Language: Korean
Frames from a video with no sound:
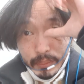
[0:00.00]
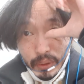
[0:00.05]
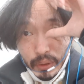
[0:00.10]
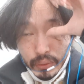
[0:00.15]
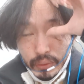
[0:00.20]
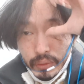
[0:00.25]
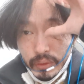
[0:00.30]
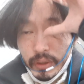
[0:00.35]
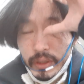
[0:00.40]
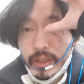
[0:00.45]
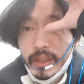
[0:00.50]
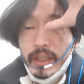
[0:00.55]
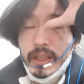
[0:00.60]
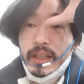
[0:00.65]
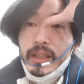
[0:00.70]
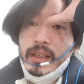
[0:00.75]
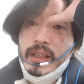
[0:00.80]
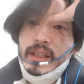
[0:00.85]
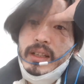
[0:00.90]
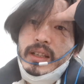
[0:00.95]
평균 거리가.
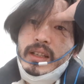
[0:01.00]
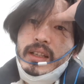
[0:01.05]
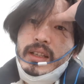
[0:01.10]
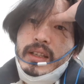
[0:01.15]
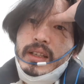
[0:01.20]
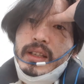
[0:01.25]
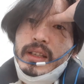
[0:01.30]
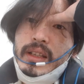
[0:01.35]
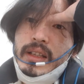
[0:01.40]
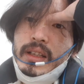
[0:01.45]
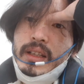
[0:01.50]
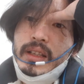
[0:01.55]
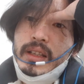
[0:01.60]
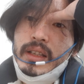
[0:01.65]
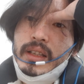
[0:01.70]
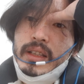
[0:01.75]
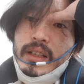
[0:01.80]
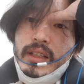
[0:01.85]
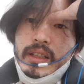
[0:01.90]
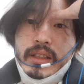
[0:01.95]

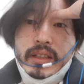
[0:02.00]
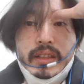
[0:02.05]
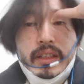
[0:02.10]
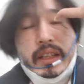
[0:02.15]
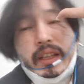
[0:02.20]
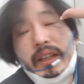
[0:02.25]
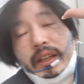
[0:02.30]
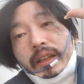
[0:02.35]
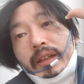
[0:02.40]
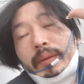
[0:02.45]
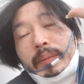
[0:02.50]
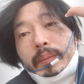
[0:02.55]
근데